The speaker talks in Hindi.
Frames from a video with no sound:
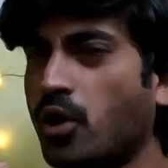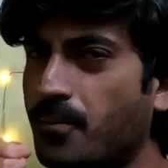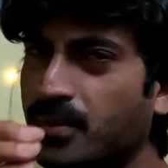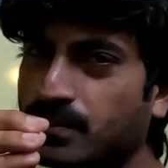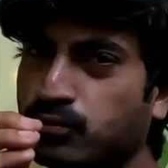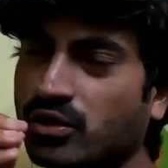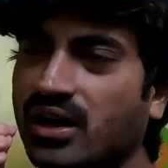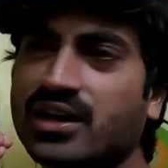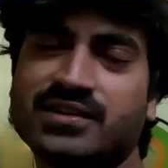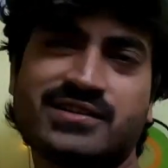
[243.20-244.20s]
प्रॉपर पूरा
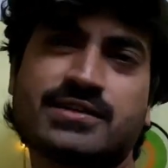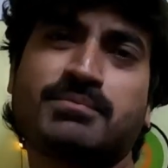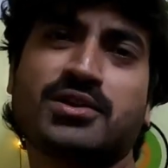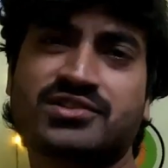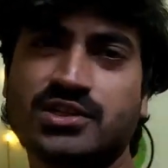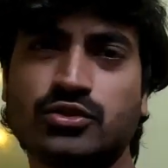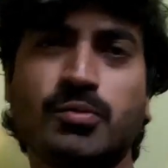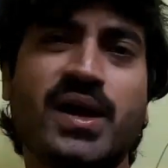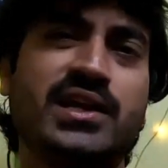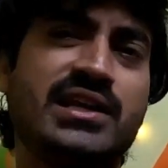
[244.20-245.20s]
हंड्रेड परसेंट दो
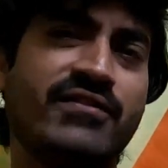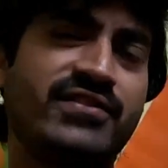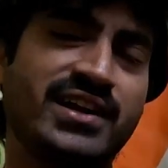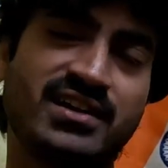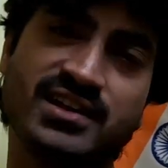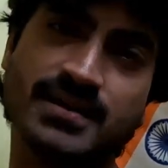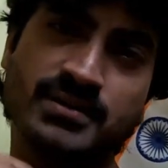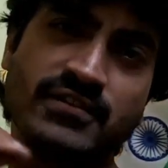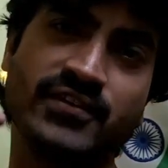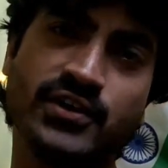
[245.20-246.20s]
भाई डेफिनेटली
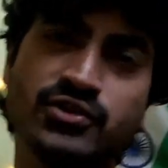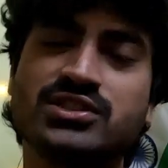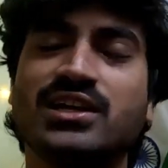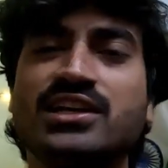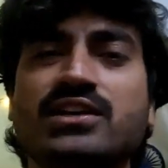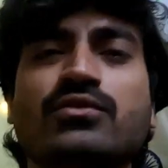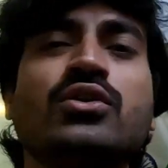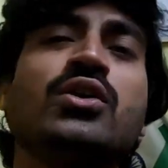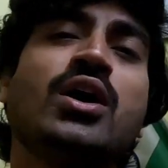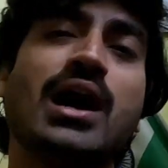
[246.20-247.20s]
आपकी वीडियो चलेगी वो
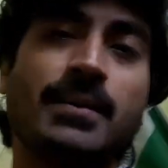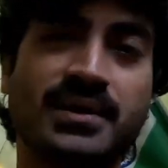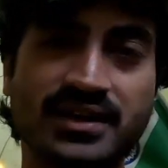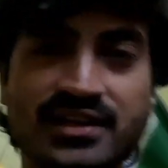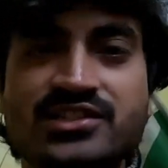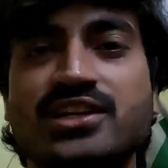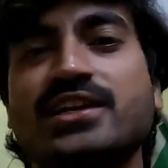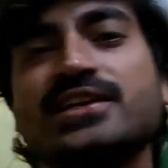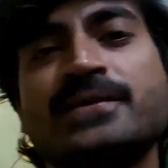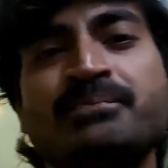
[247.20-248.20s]
आपकी रील
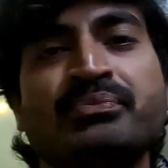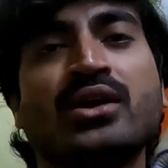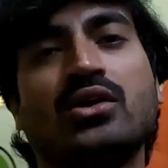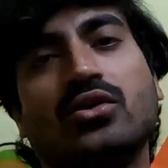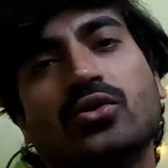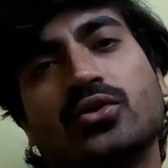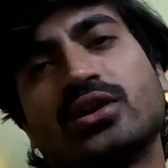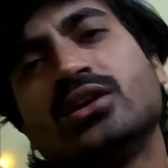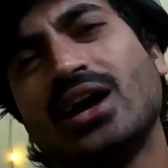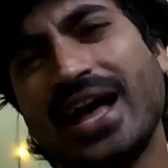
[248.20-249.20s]
चलेगी
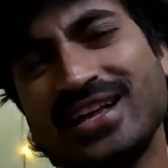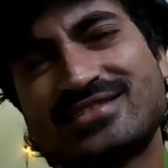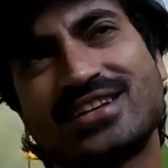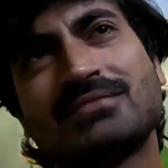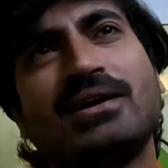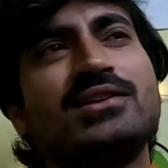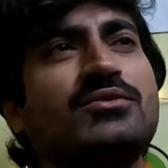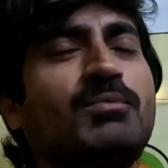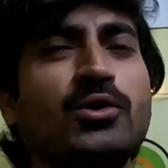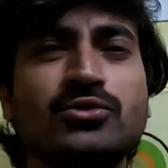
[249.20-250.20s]
और हैशटैग भाई
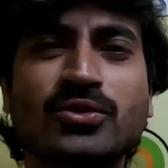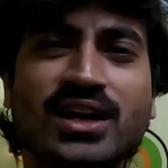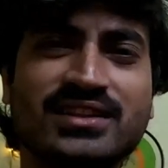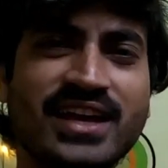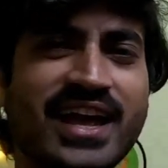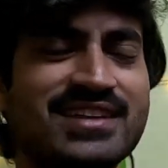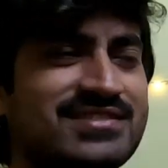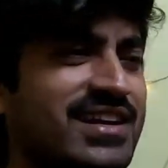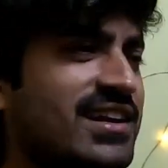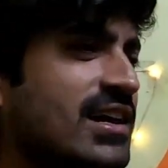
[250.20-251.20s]
बहुत लोग कहते हैं
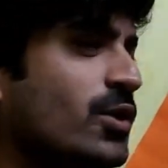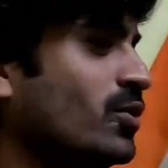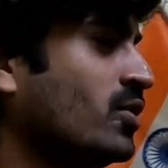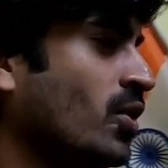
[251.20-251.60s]
हैशटैग लगाओ